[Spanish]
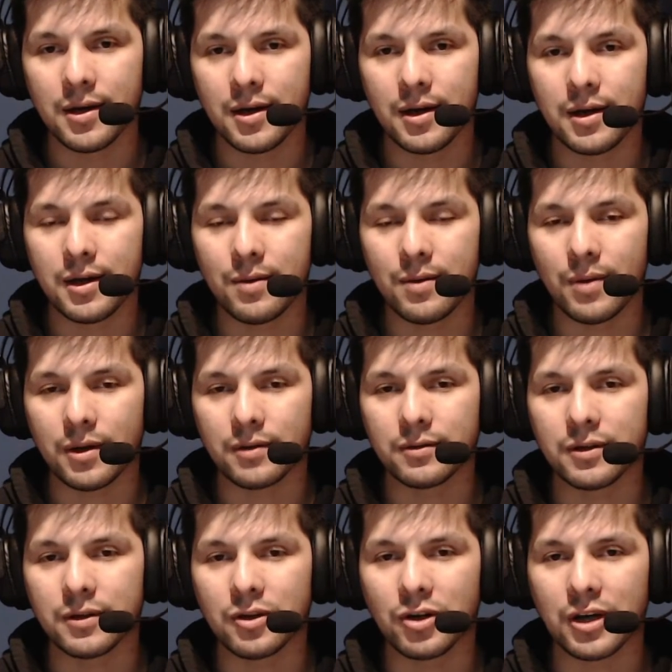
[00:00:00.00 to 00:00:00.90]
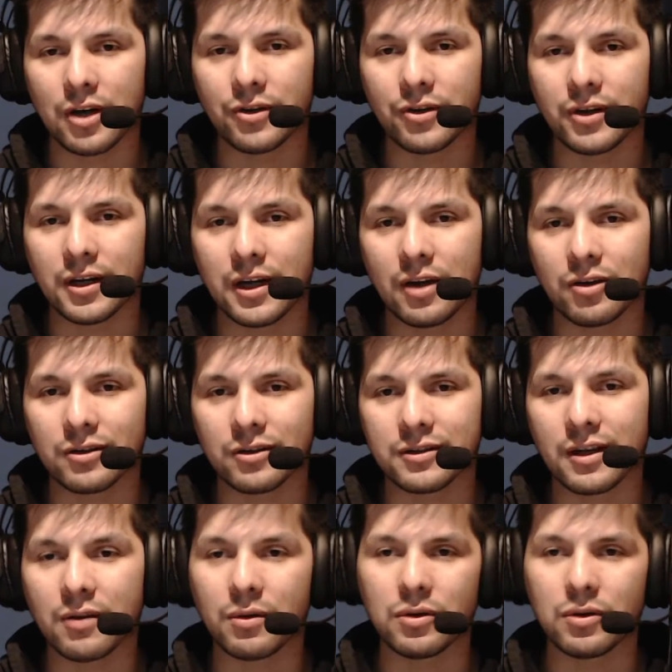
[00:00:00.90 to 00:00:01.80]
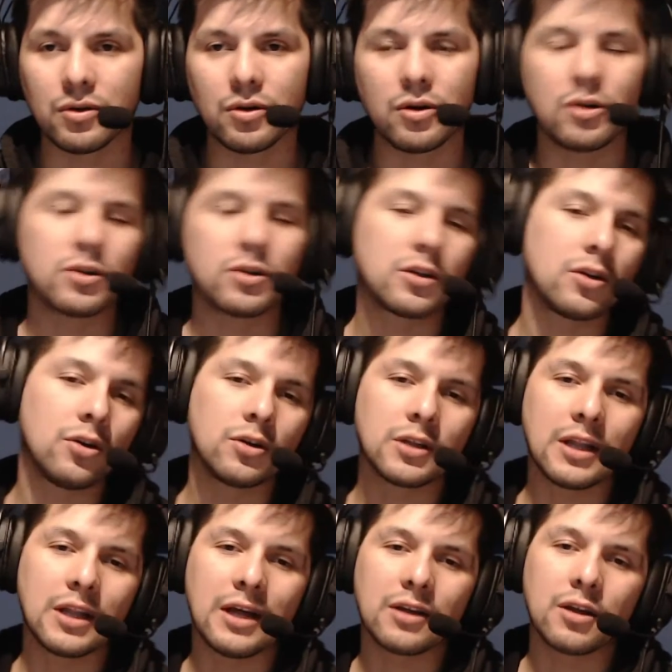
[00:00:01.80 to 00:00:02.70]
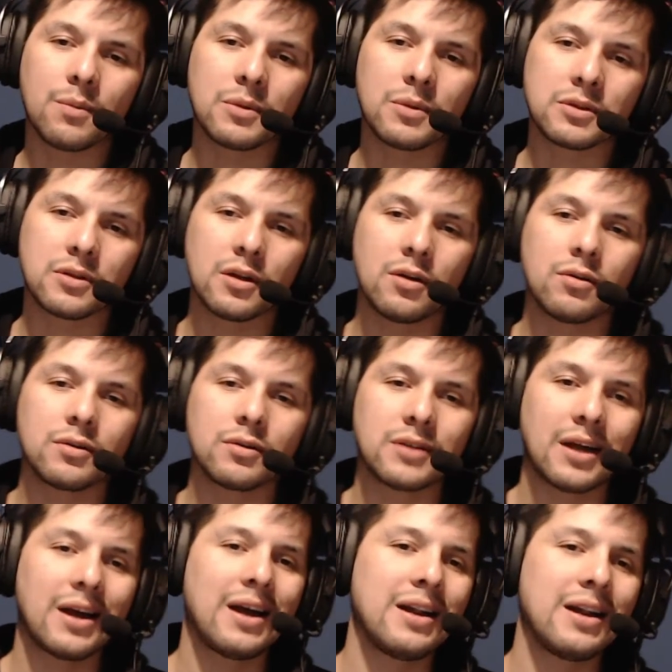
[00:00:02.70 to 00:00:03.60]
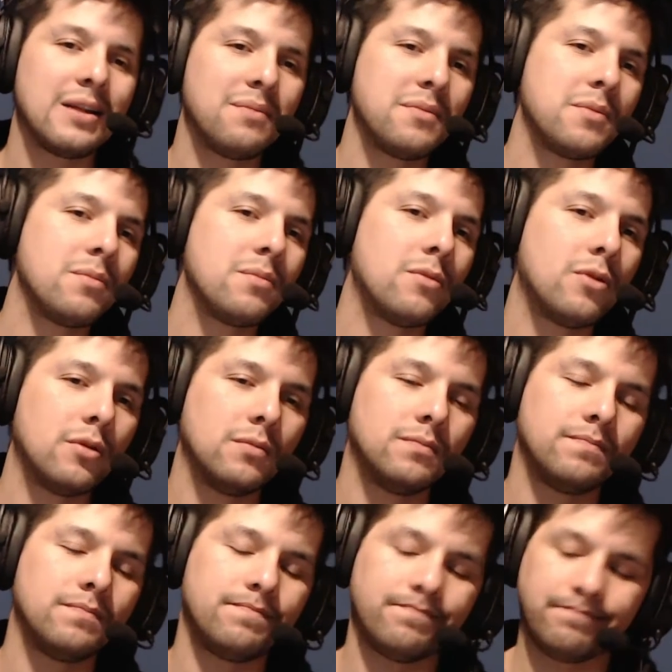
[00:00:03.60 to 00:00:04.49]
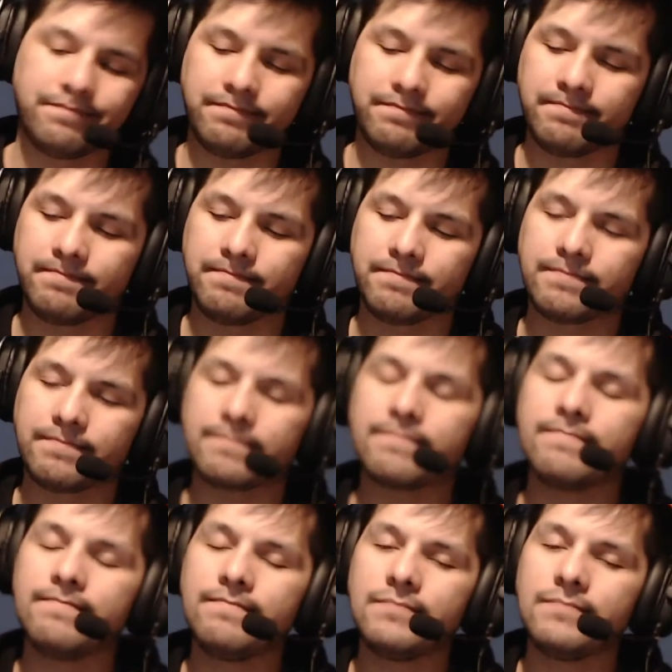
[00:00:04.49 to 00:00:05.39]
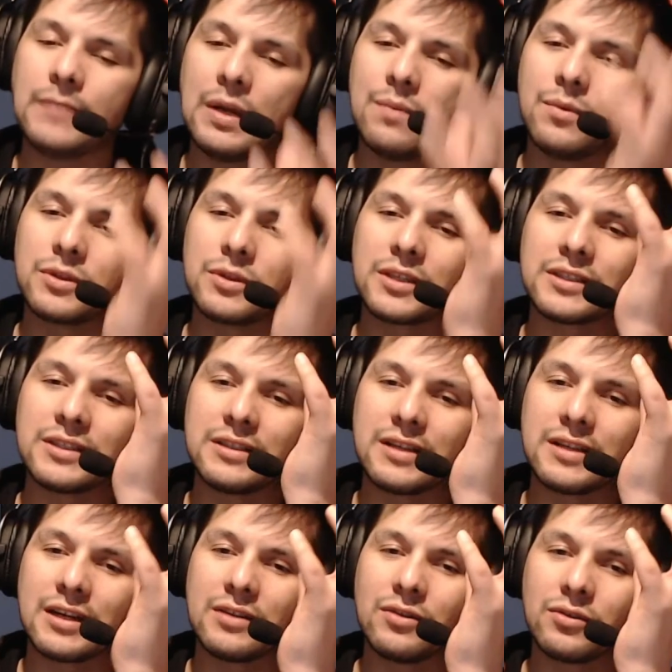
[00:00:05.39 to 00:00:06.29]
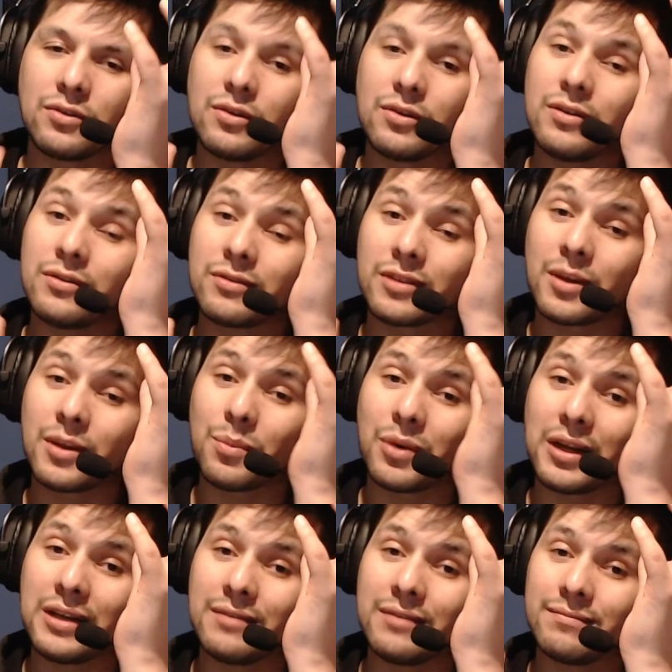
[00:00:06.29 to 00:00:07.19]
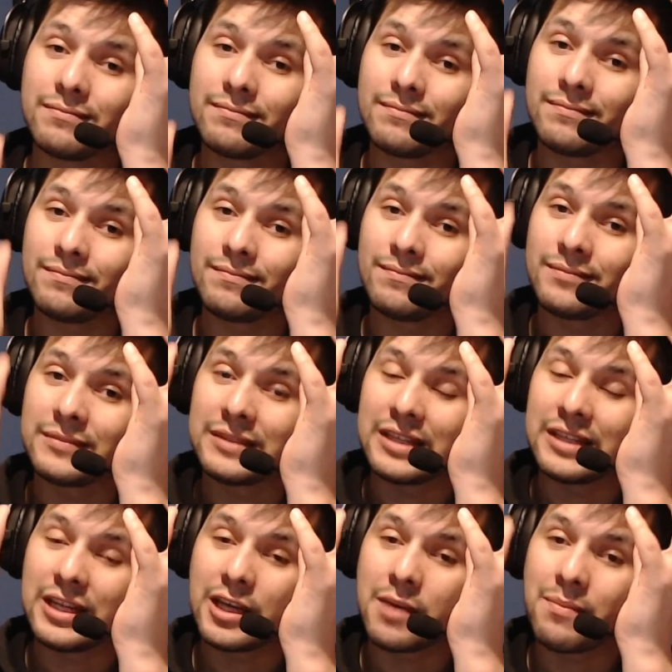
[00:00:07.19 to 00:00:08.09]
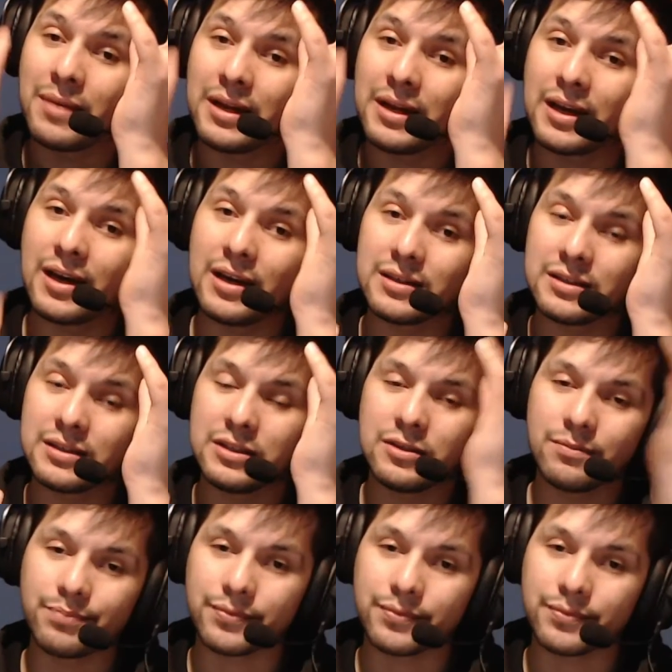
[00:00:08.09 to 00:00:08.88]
Y bueno, no queda otra que cortar cuando la otra persona no está al mismo... Vos estás entregando todo y el otro está por ahí. Tienen que emparejar, si no...